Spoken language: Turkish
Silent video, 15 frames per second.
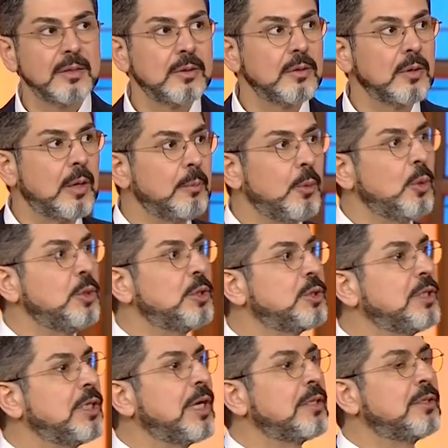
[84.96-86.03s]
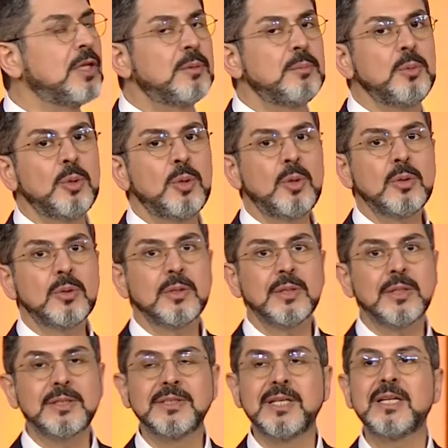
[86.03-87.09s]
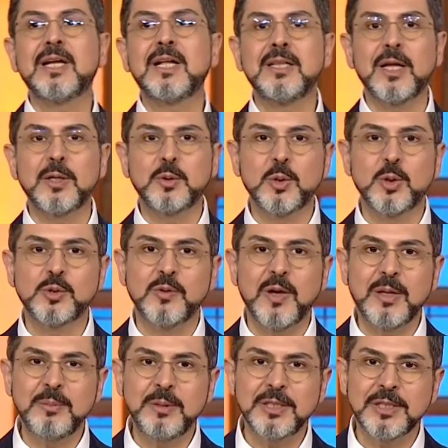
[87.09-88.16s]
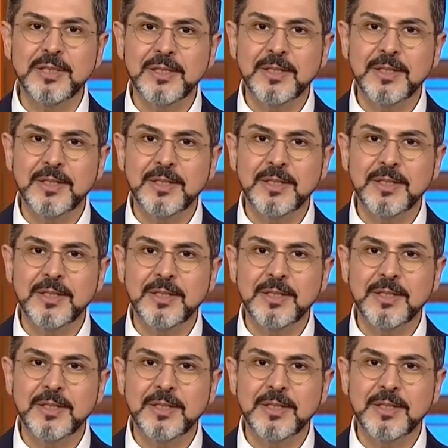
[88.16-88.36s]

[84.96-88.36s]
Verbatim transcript: Ama o hiç dikkat etmiyor. E sana Allah göz vermiş.